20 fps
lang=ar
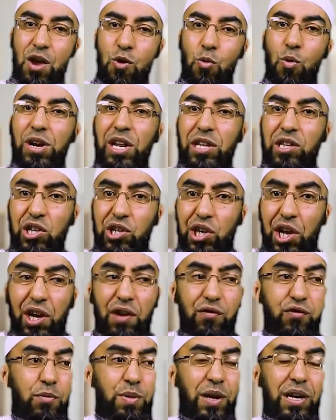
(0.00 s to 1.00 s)

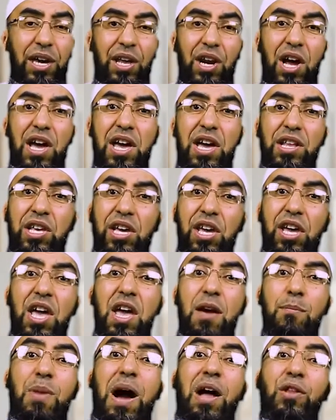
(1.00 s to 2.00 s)
ونتشرف بقراءة
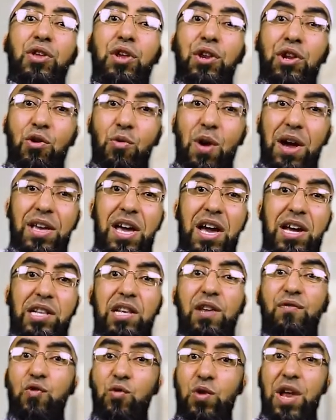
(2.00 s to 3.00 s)
بعض الروايات
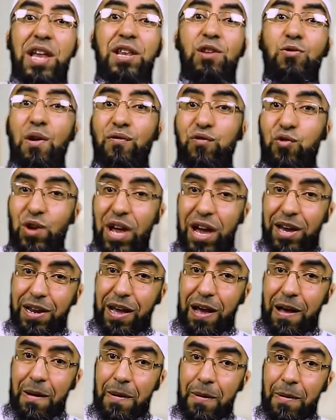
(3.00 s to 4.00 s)
لفلان
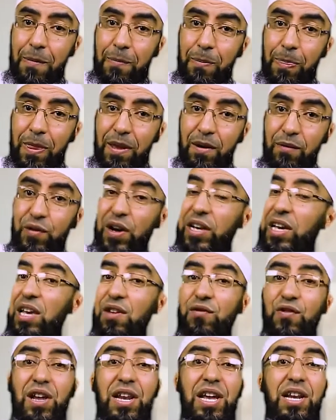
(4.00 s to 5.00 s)
وفلانة
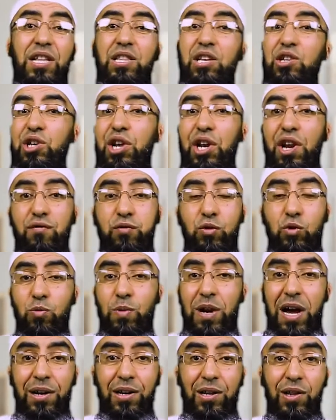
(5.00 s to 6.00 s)
فكيف لا نتشرف
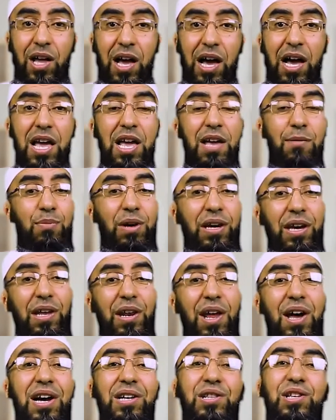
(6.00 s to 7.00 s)
سبحان الله
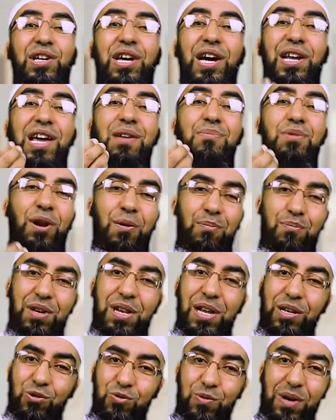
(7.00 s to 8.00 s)
بقراءة كلام
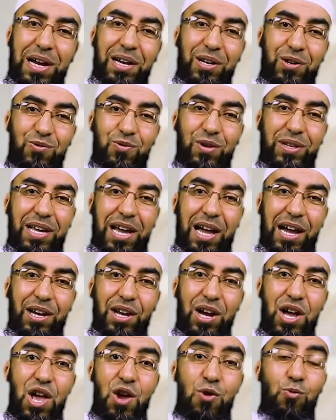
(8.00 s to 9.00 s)
ربنا سبحانه
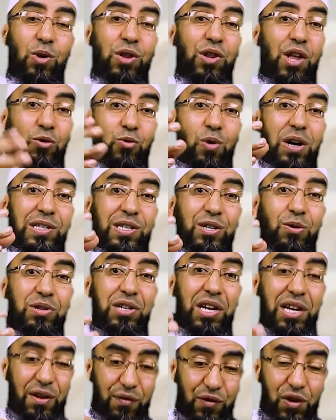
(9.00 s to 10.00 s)
وتعالى والله عز
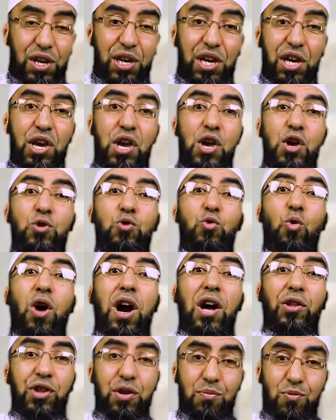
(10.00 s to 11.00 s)
وجل فيه
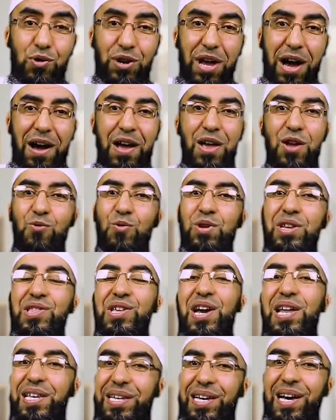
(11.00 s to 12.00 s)
يخاطبنا
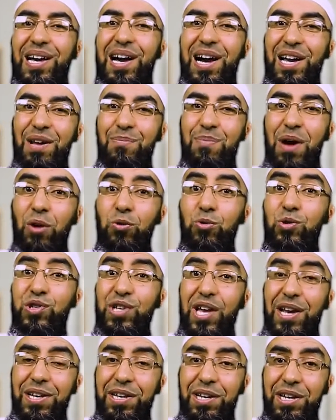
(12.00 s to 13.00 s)
ولذلك قال بعض
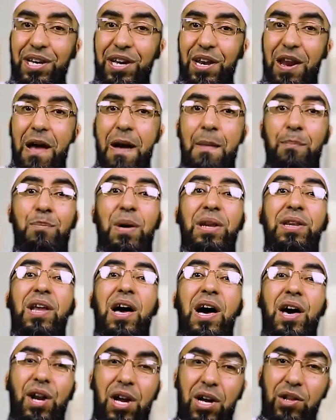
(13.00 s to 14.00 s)
الصالحين من
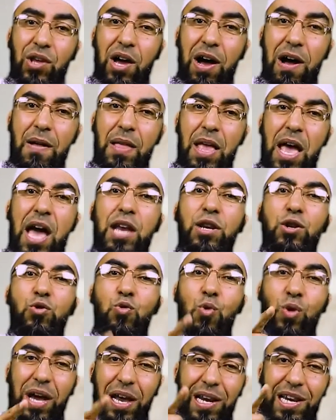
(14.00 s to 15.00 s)
أراد أن
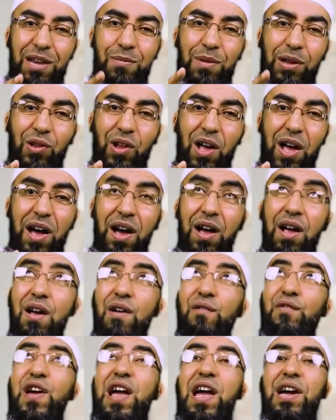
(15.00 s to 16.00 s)
يكلم الله
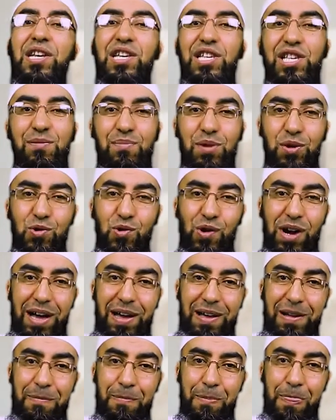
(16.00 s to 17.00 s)
فعليه
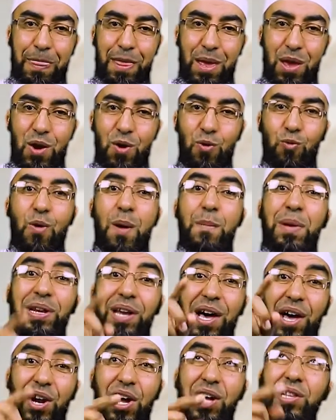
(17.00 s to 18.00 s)
بالدعاء ومن
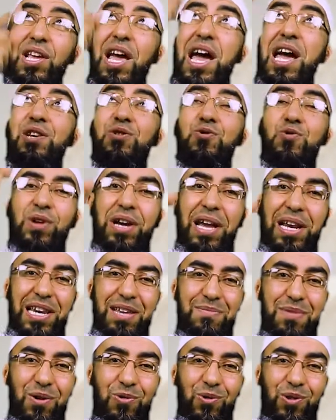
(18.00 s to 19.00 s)
أراد أن
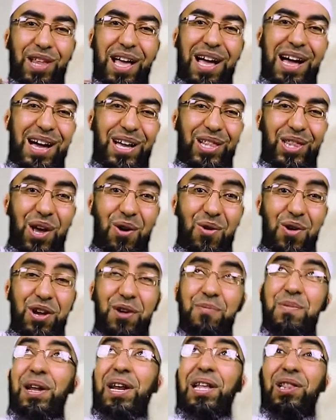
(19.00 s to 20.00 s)
يكلمه الله الله
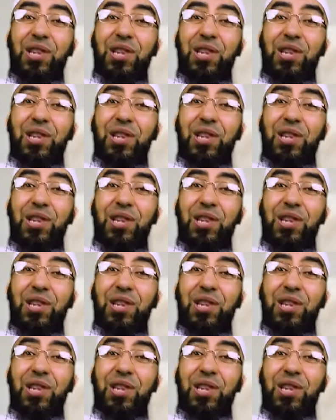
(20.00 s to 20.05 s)
أكبر